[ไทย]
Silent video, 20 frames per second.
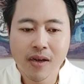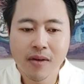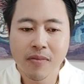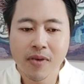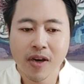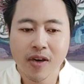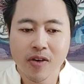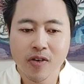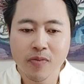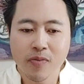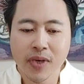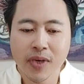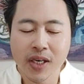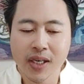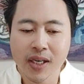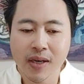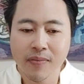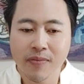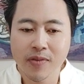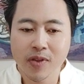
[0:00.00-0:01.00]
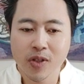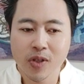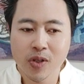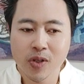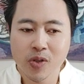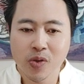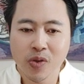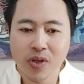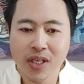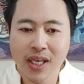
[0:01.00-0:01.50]
เพราะดูเหมือนกับ
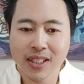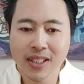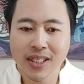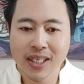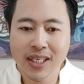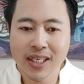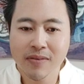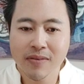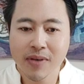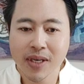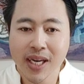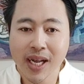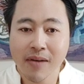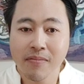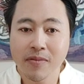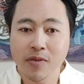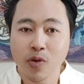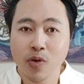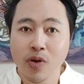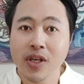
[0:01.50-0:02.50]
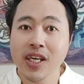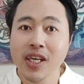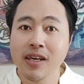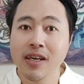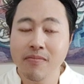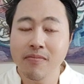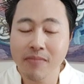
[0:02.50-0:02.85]
จู่ๆอยากจะนึกมาทำธุรกิจ